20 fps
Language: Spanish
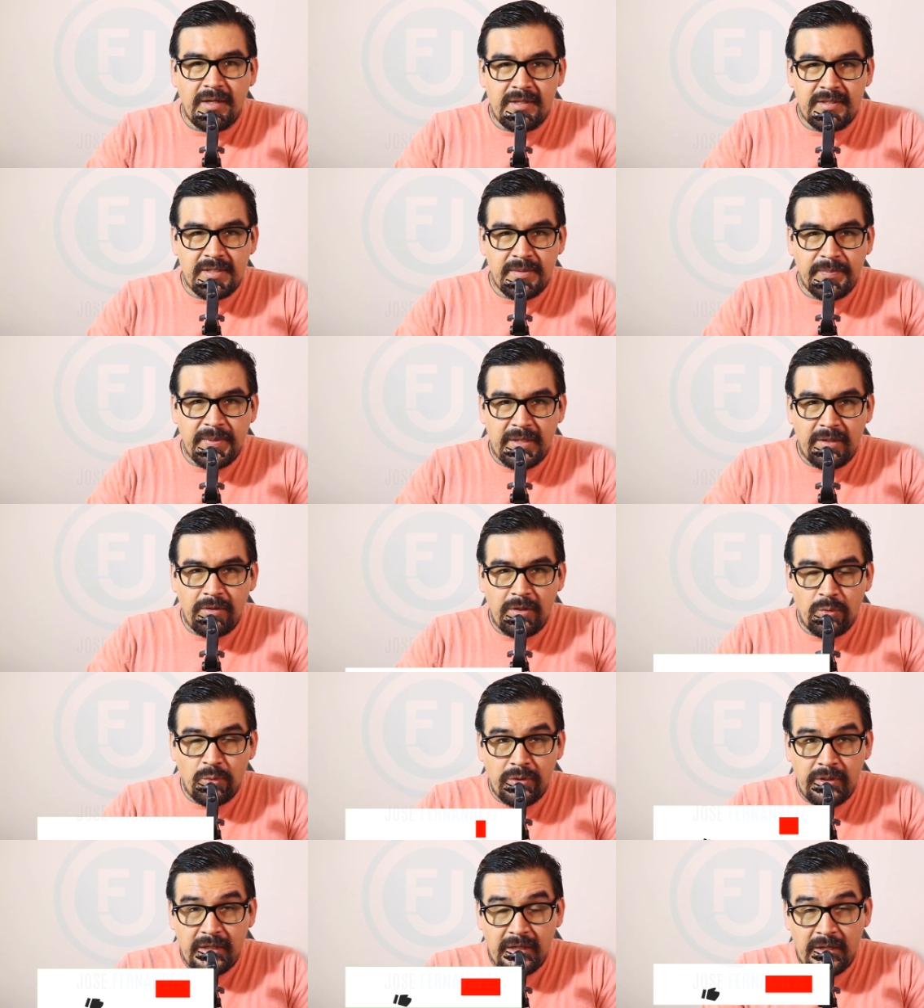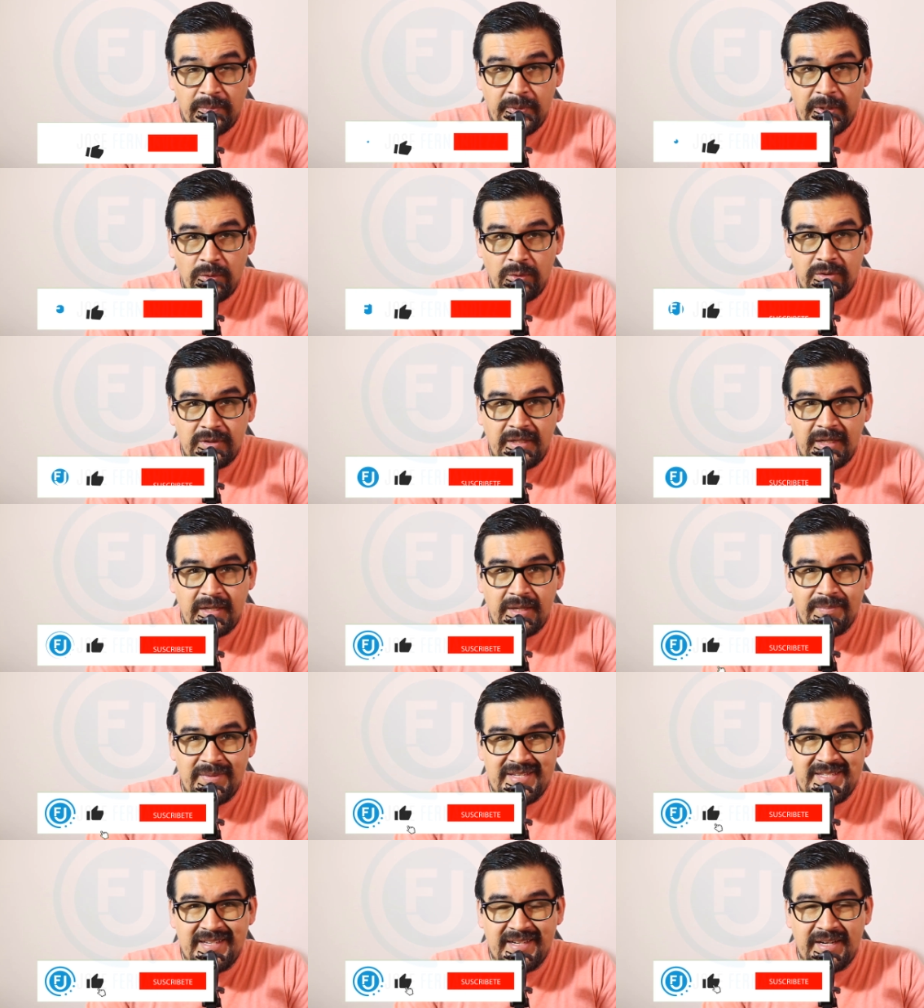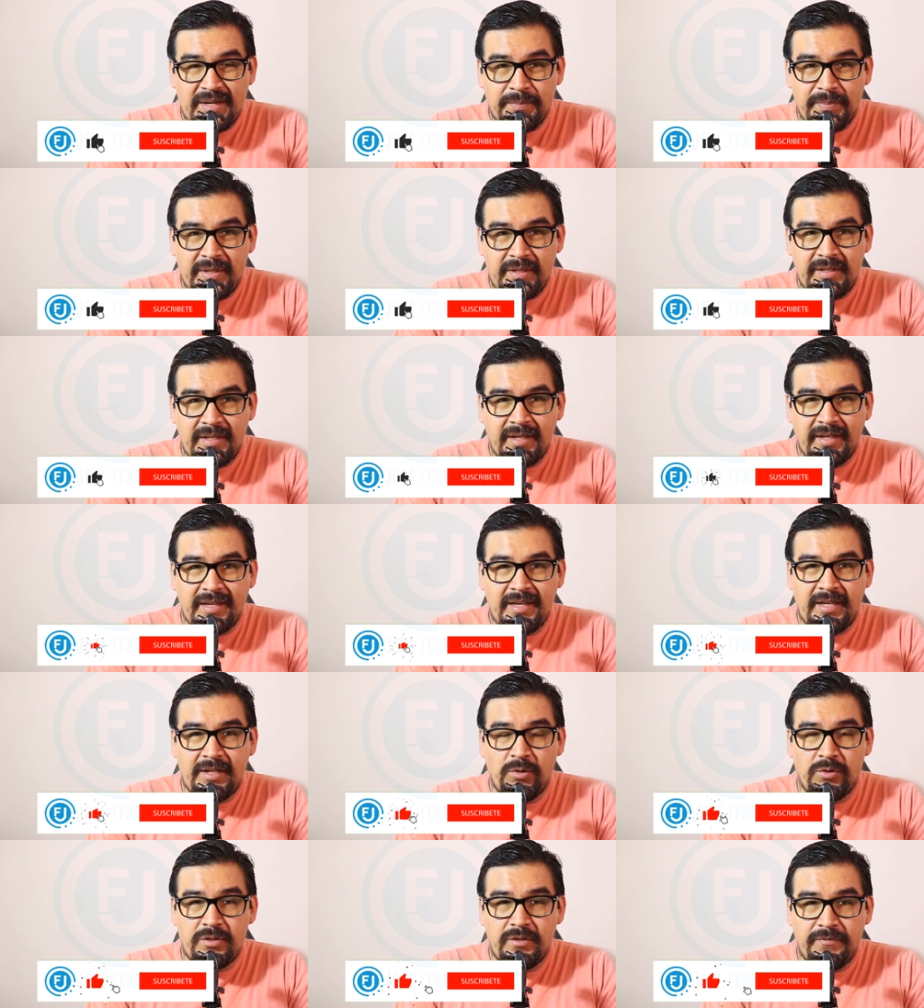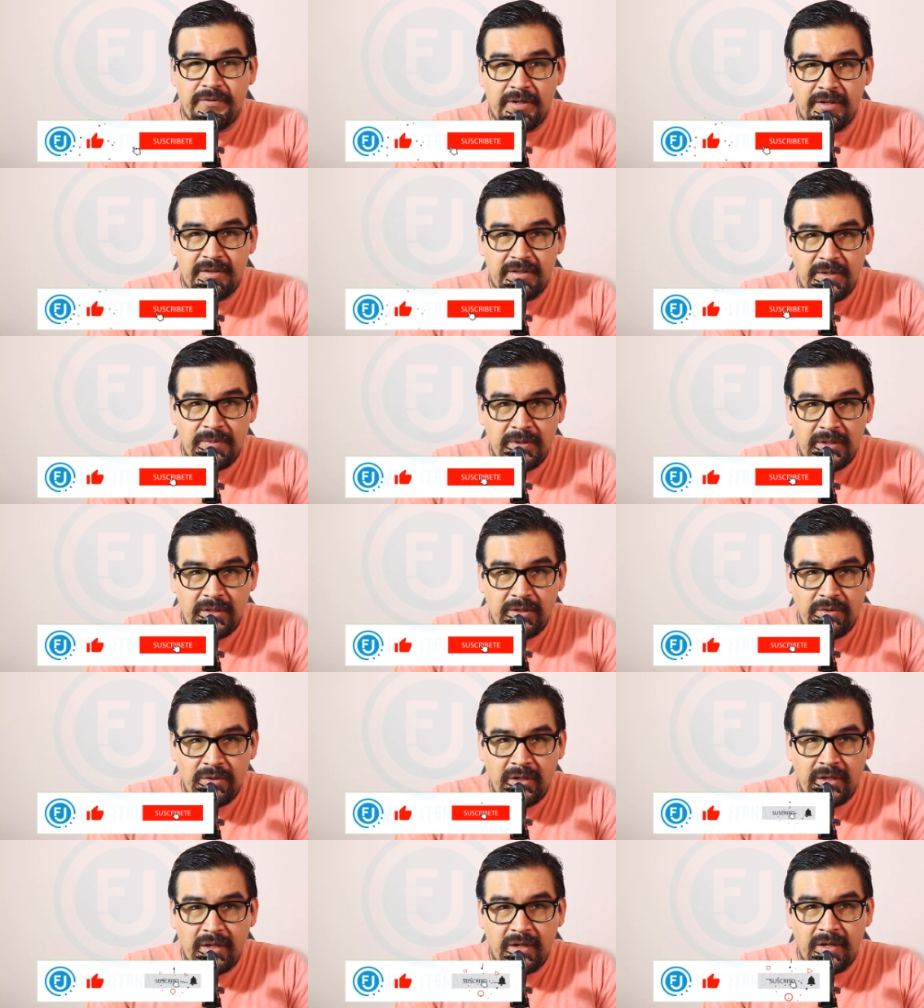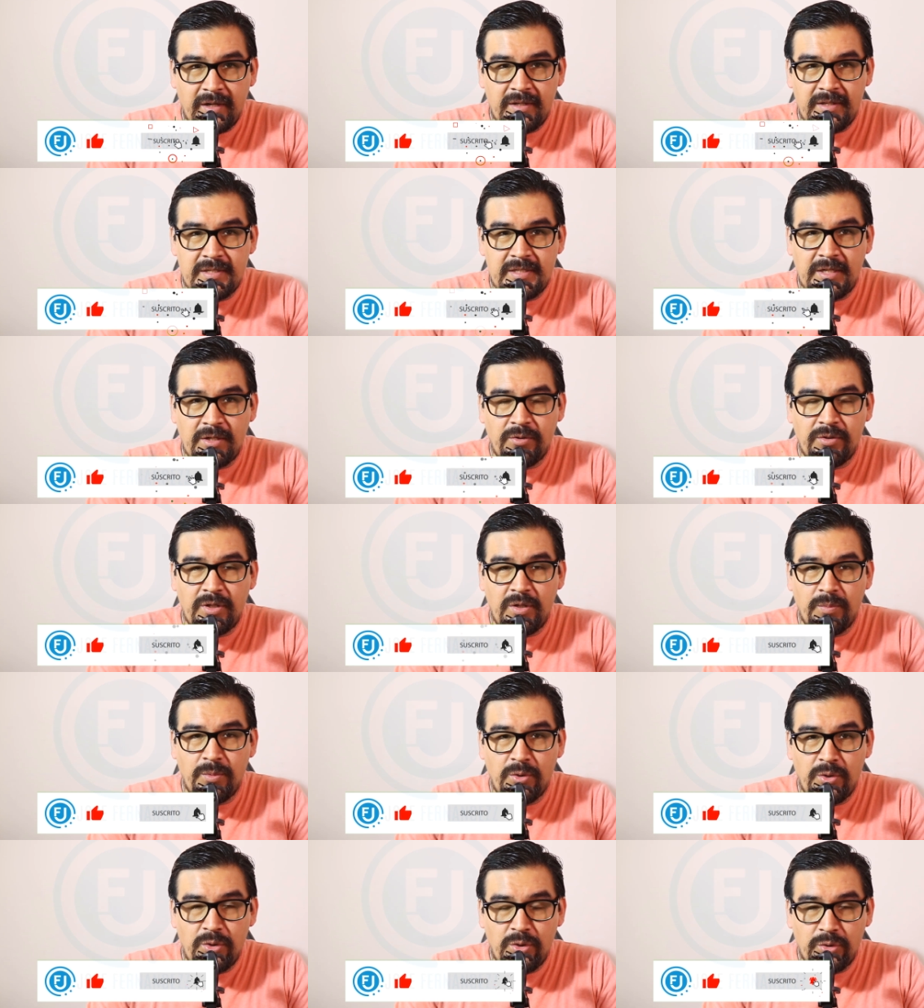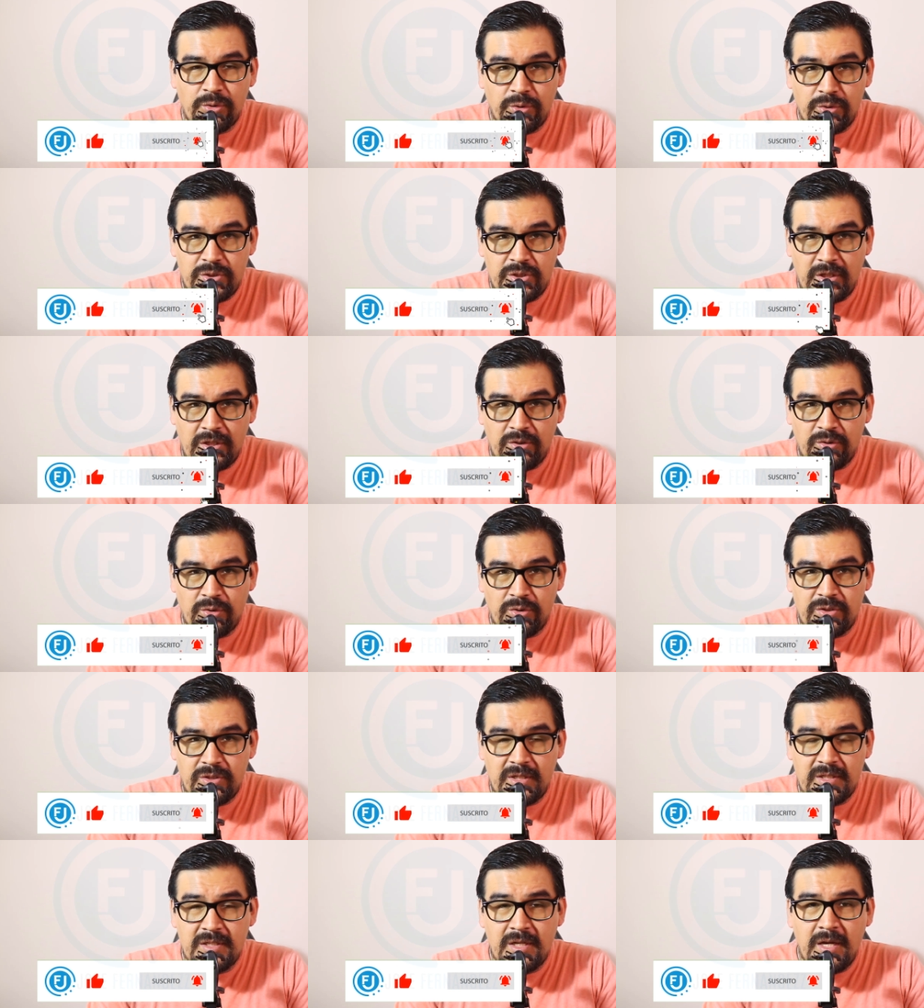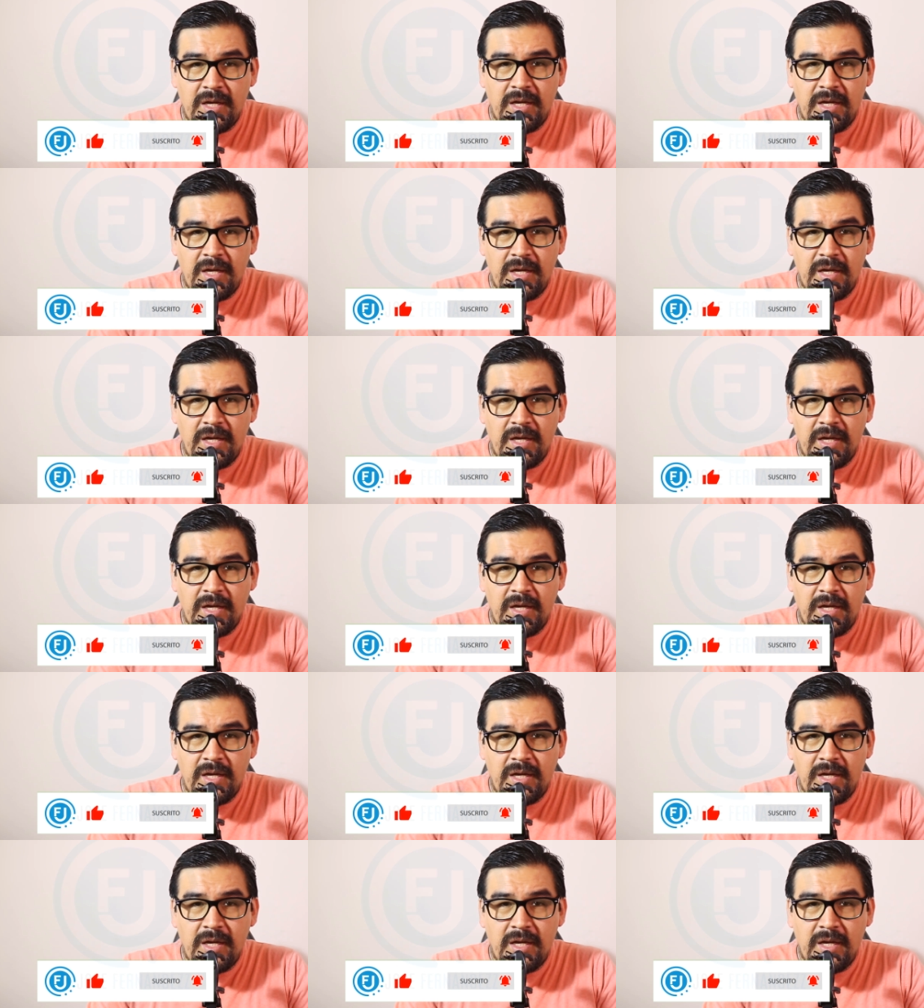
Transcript: separado algunas de las preguntas que más se repiten en los diferentes videos que he realizado del bono 210,